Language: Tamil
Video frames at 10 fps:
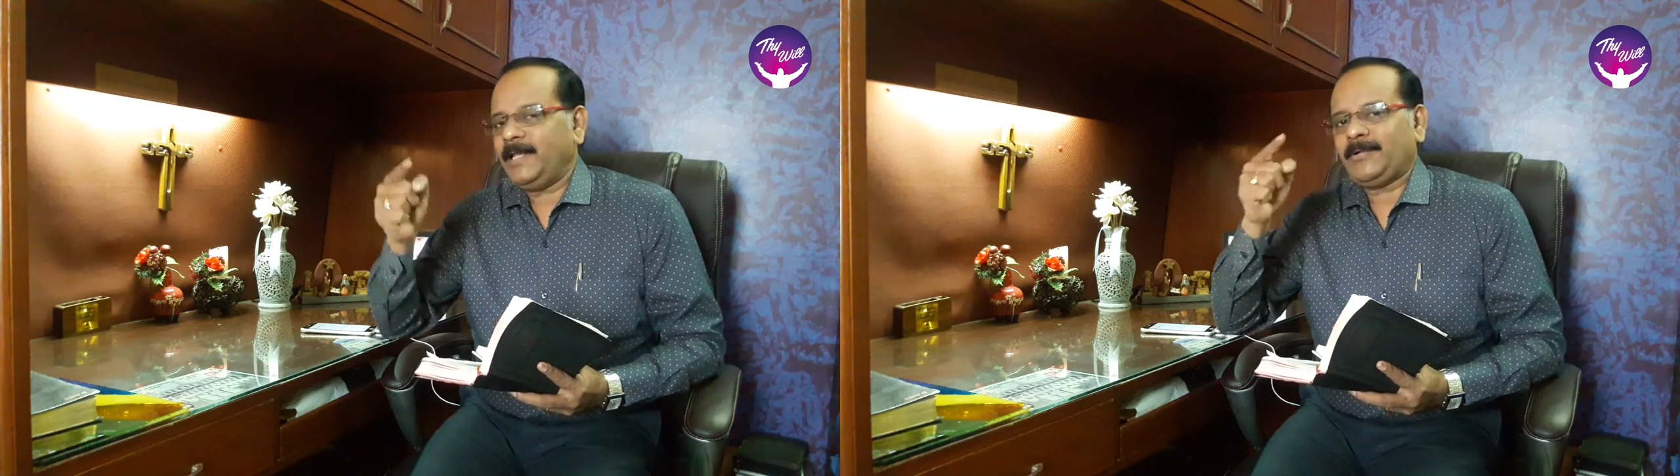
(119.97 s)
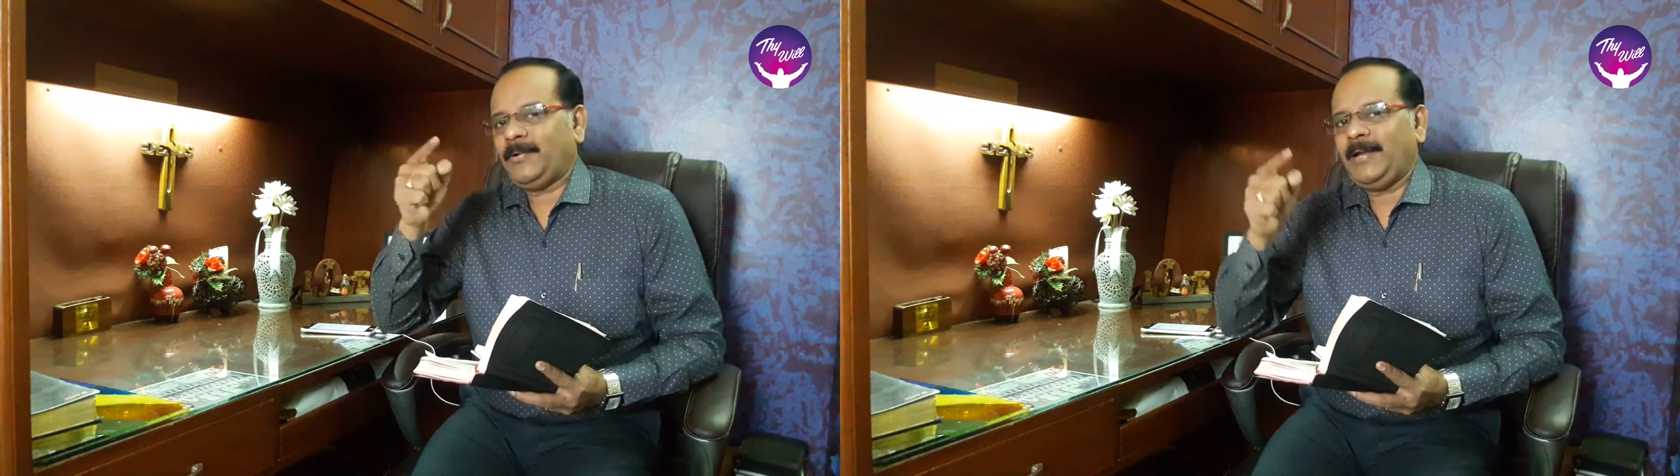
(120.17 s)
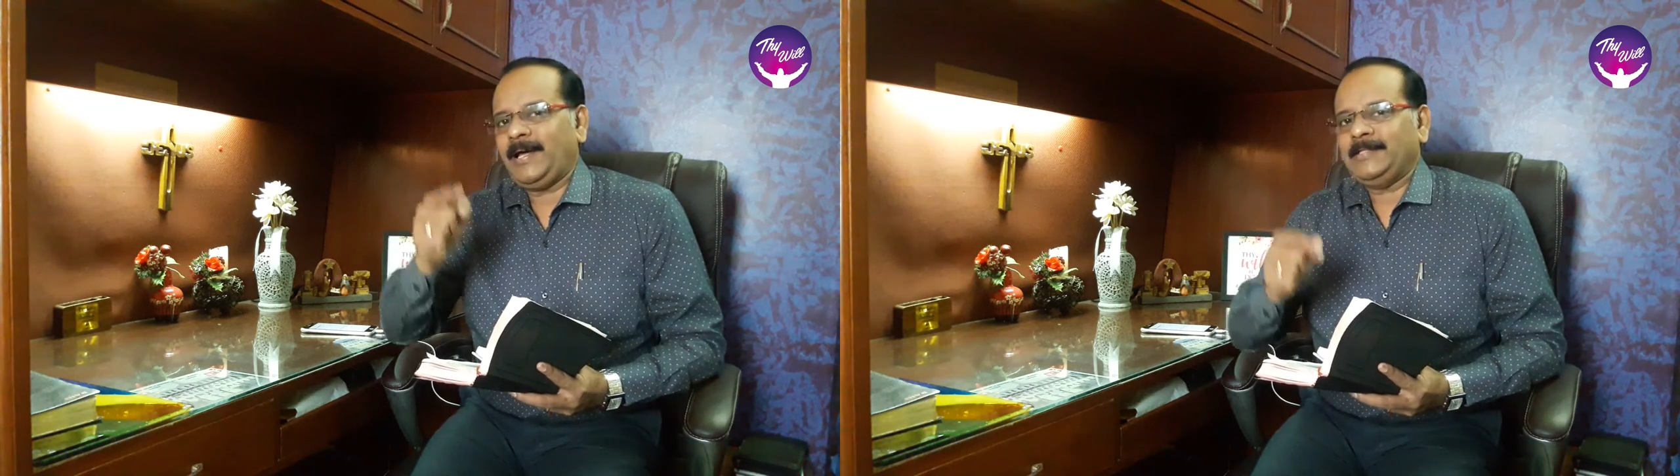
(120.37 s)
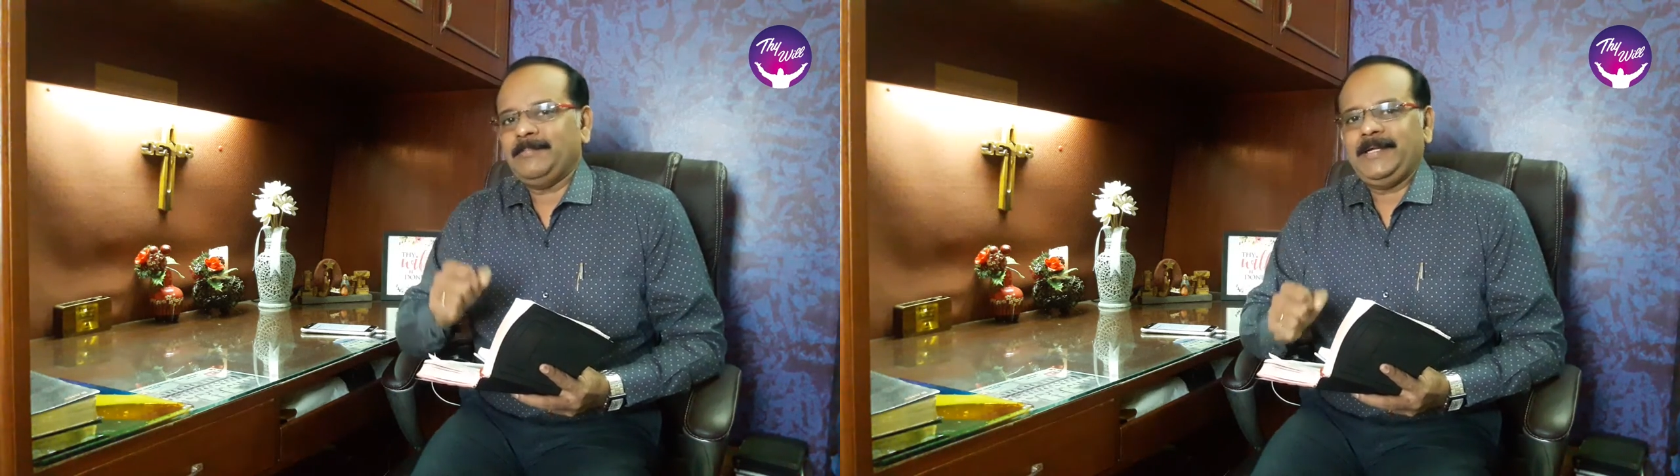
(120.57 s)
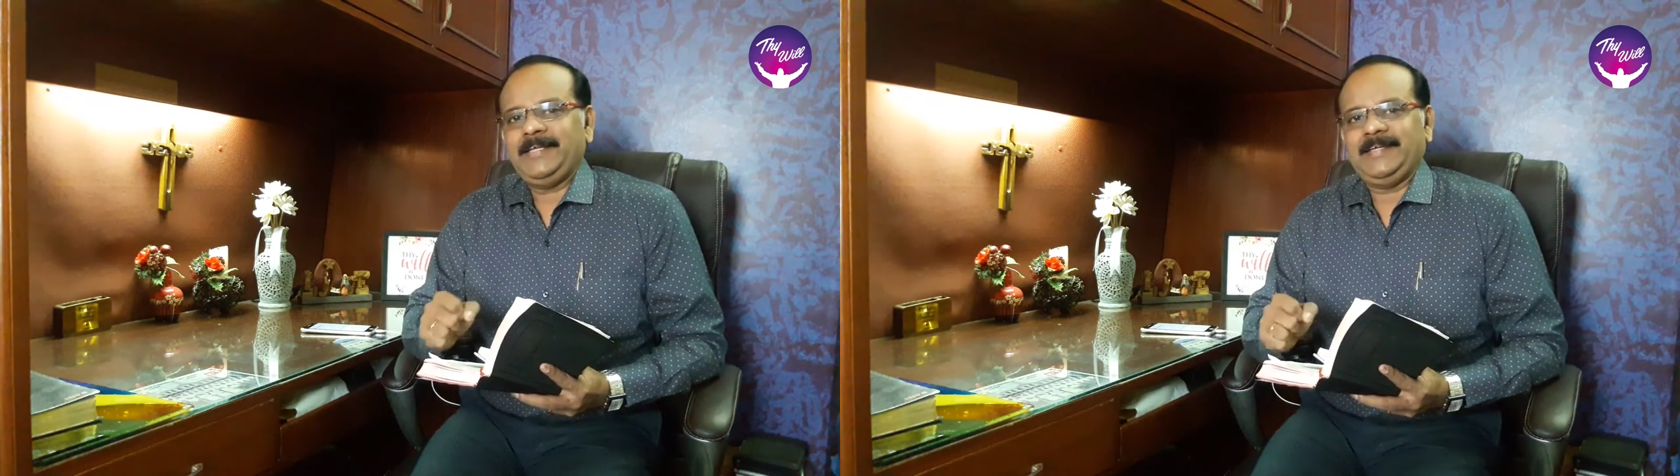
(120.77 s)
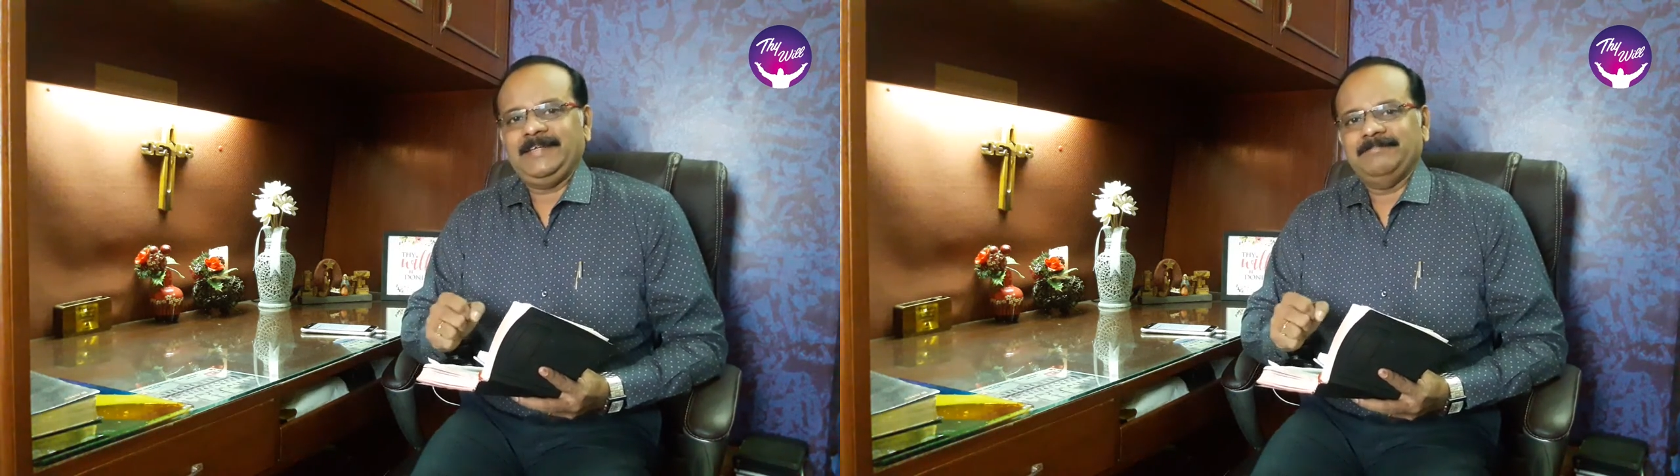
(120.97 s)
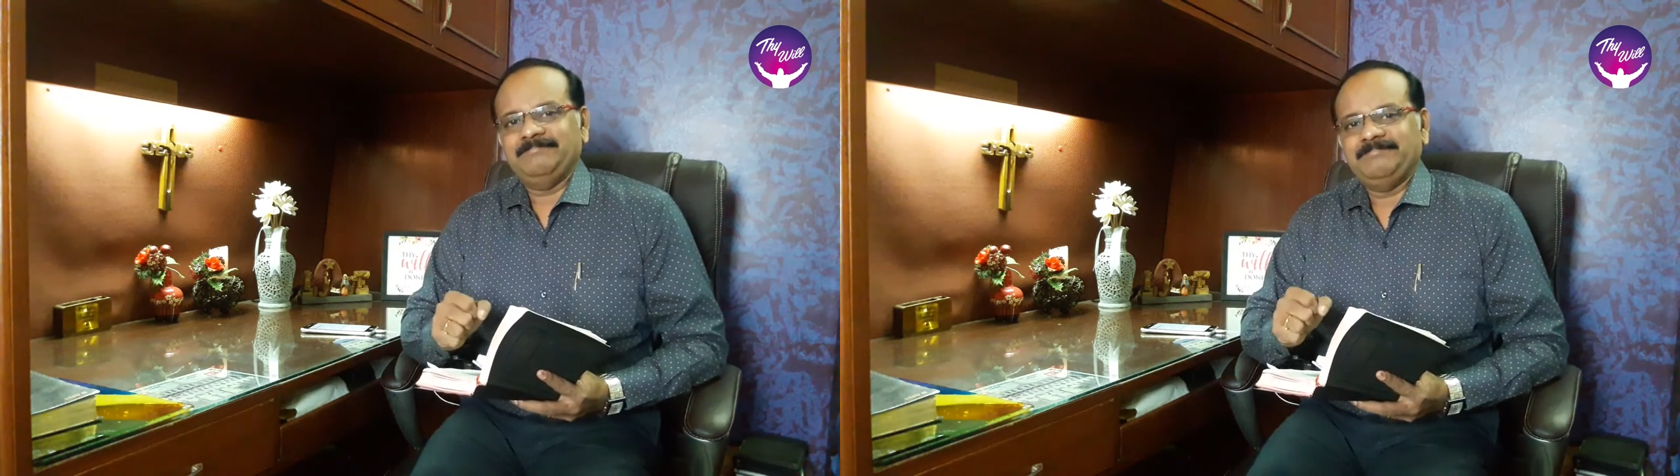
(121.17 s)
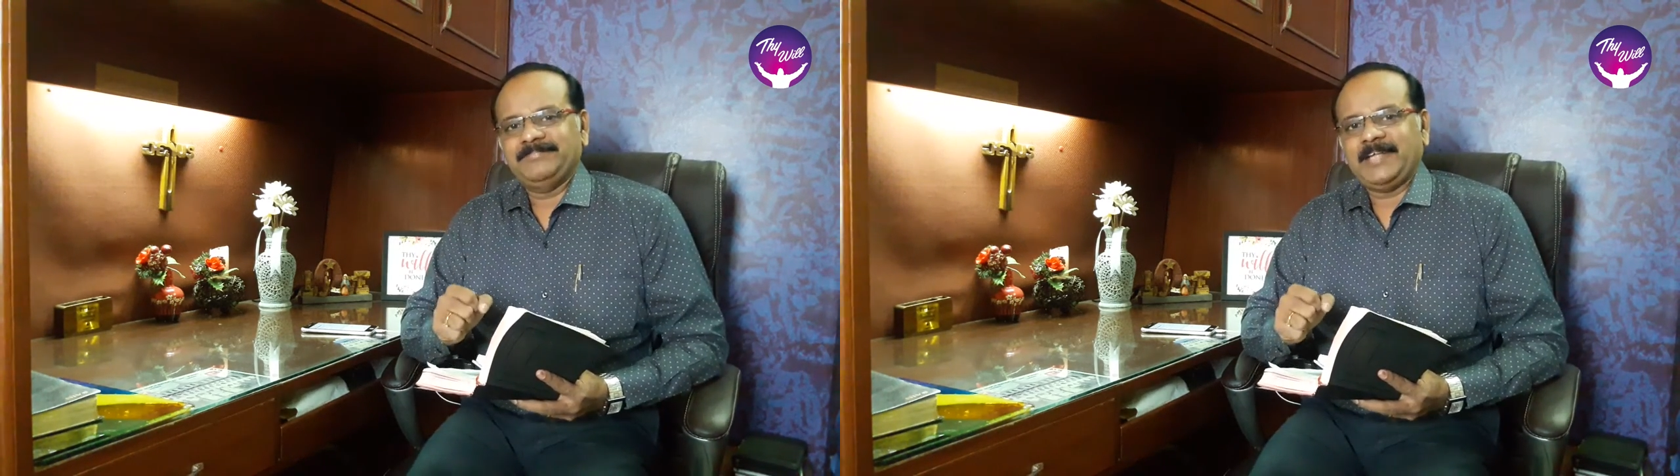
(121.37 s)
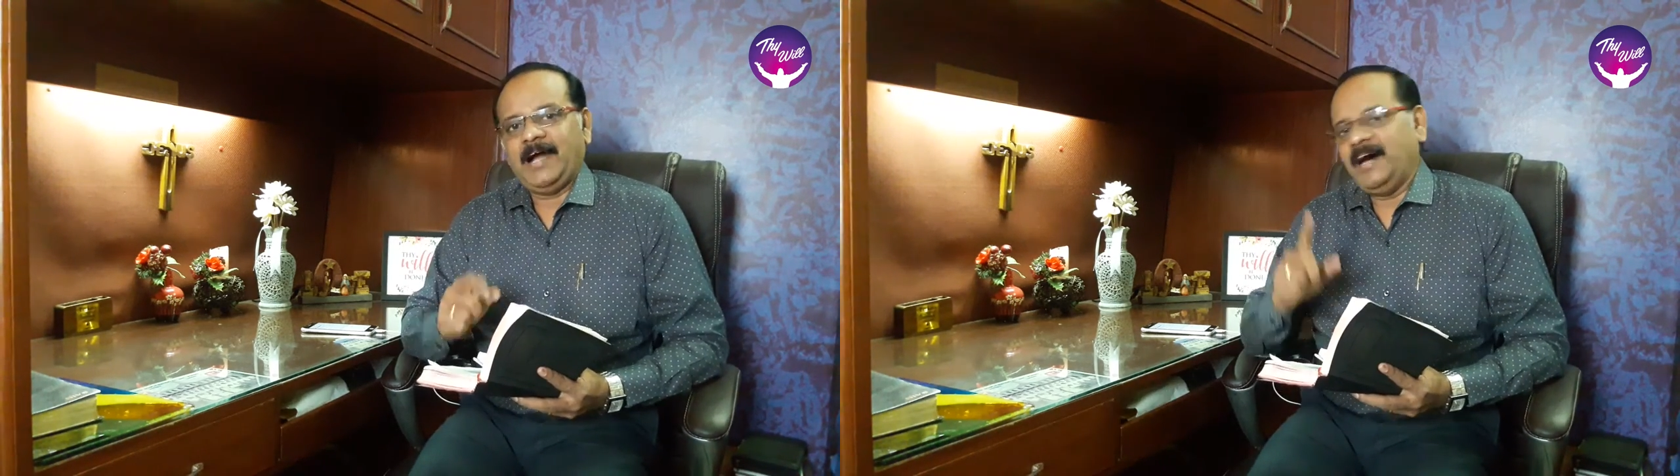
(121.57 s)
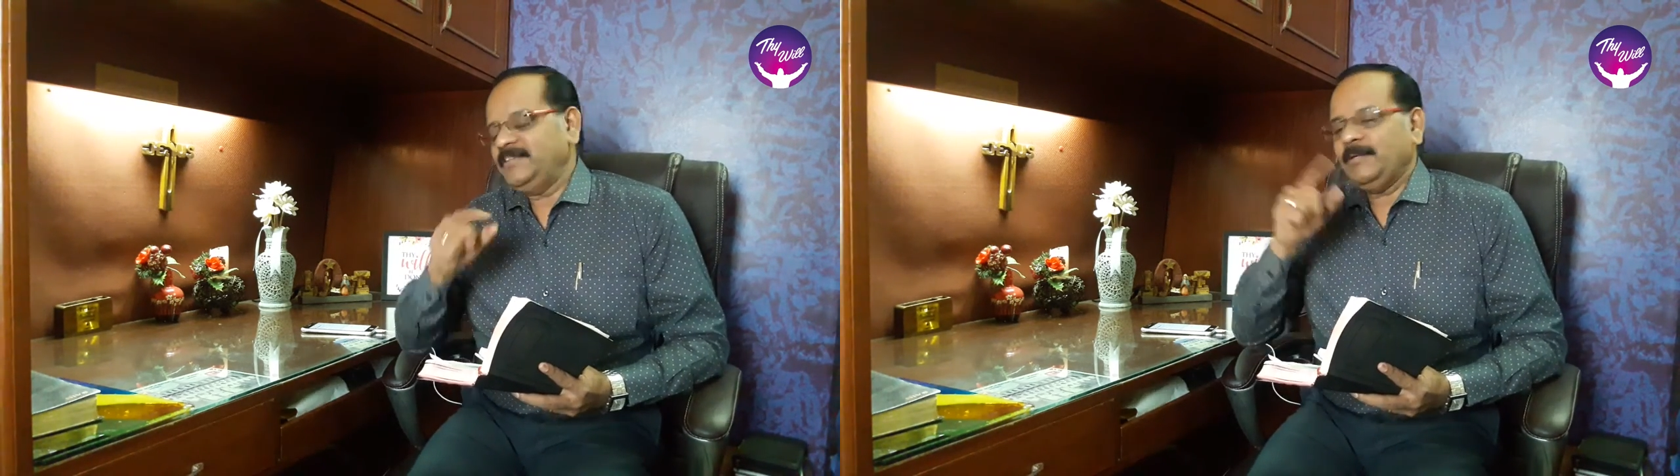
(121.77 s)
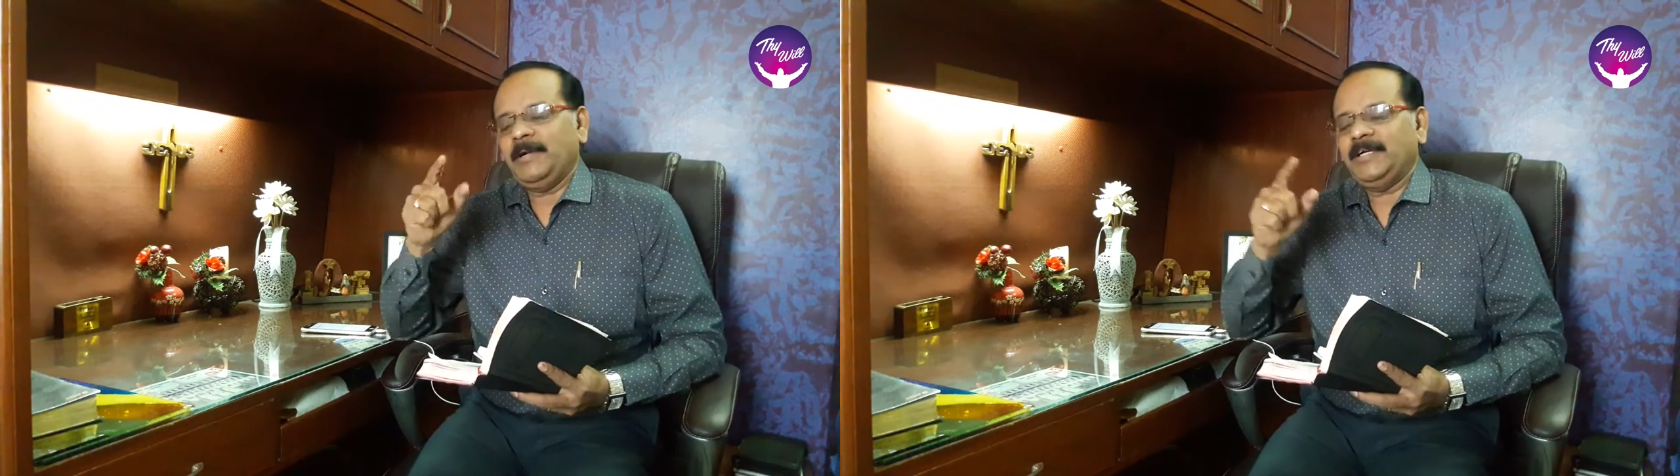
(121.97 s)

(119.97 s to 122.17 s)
மேற்கொள்ளாதபடிக்கு அது